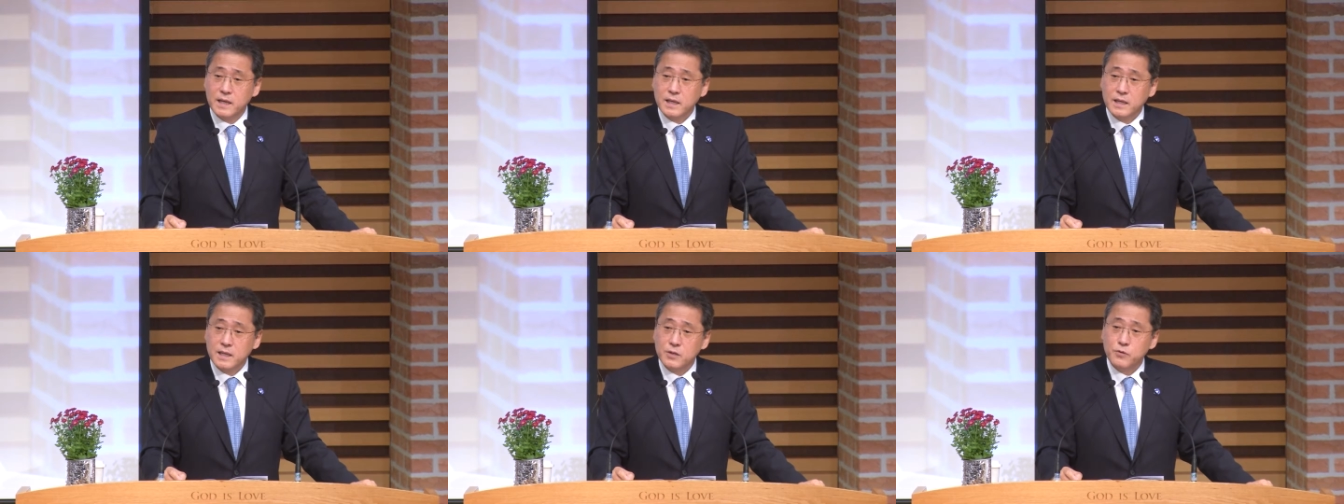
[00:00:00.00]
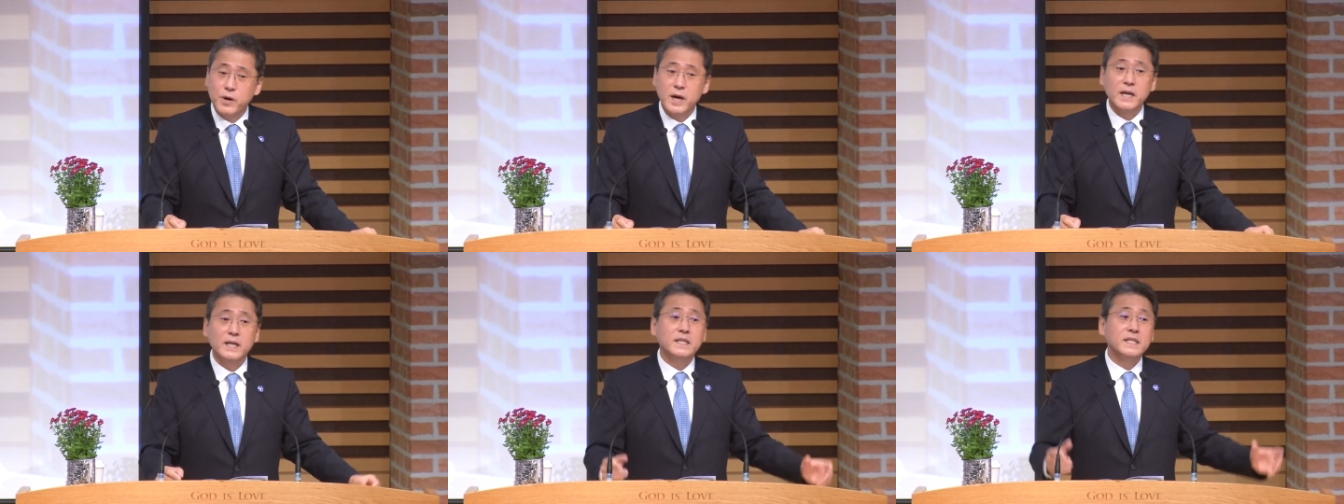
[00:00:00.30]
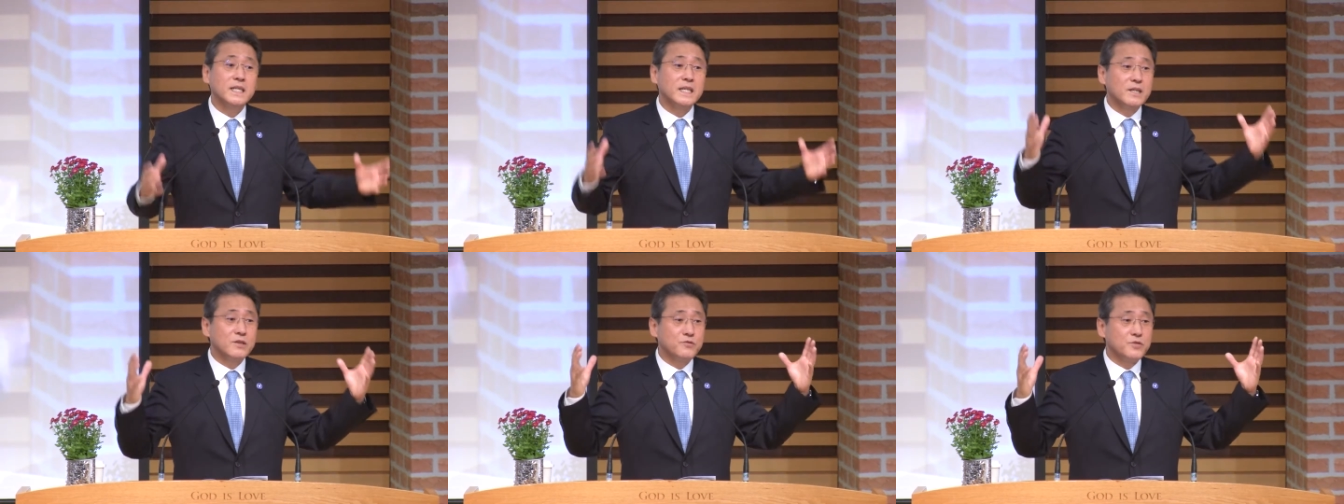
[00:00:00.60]
그
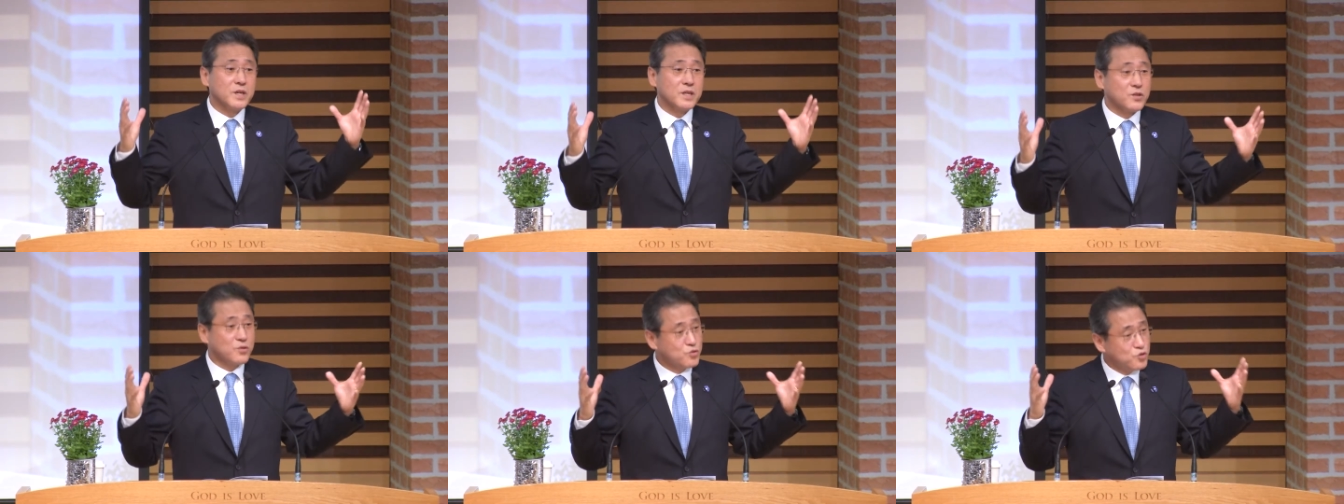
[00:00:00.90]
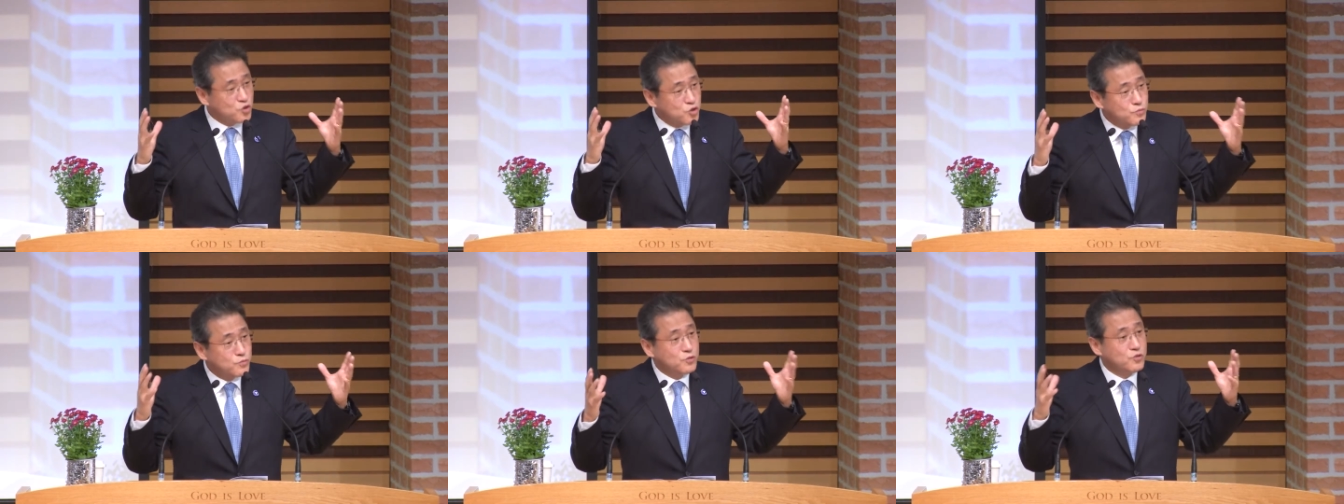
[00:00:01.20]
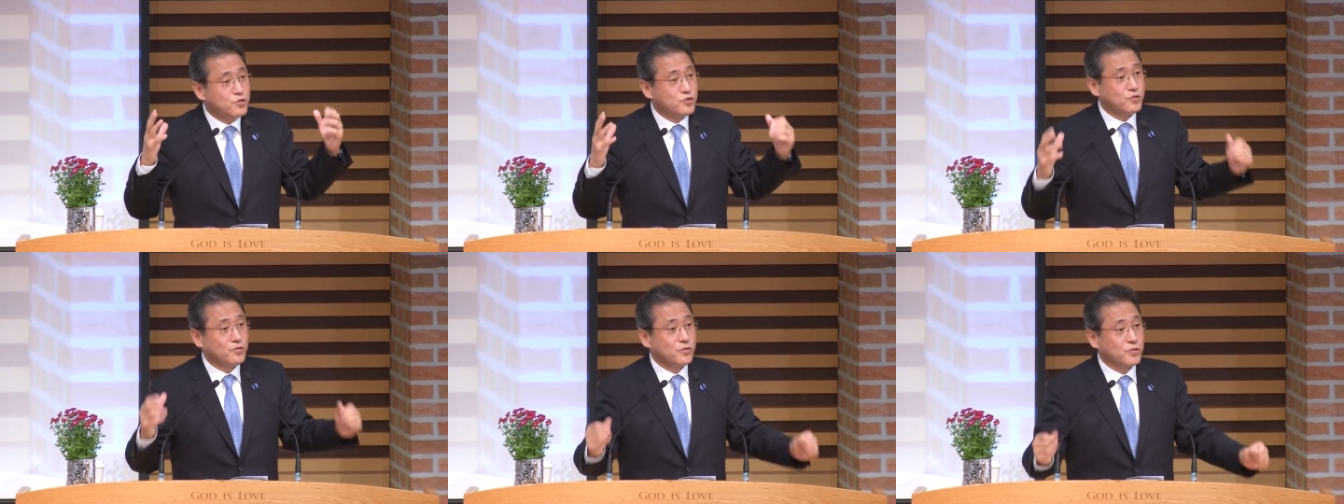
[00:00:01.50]
황제를 위해서 춤을
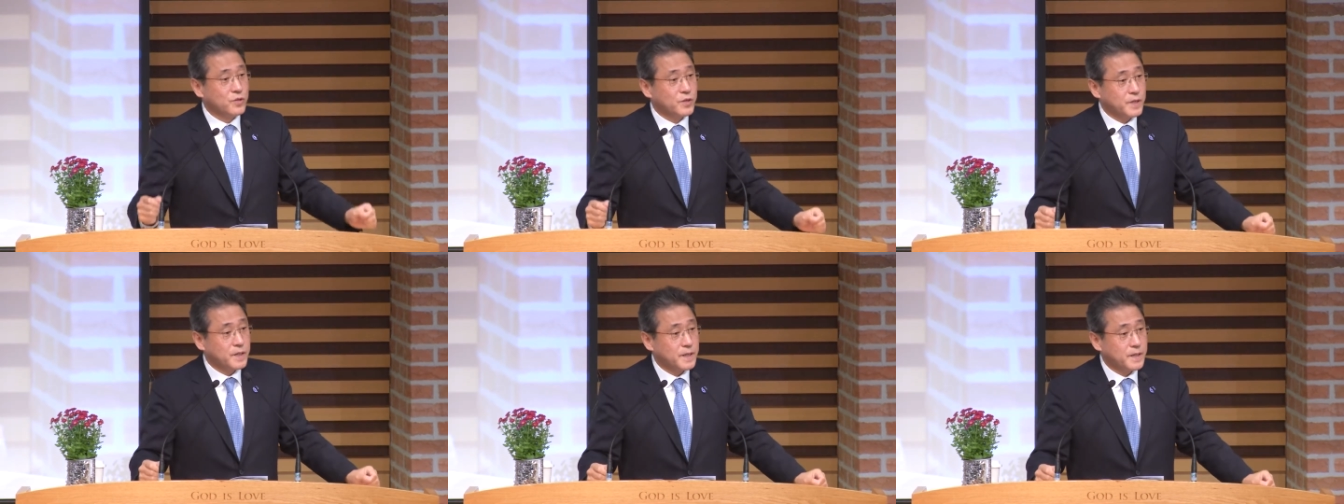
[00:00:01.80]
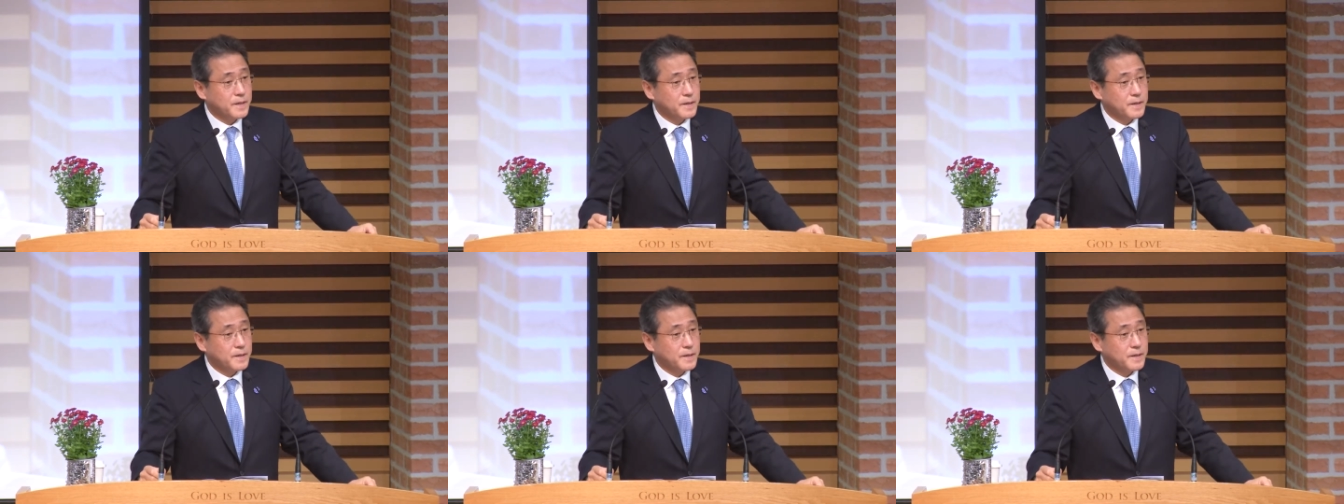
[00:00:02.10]
추는 거예요.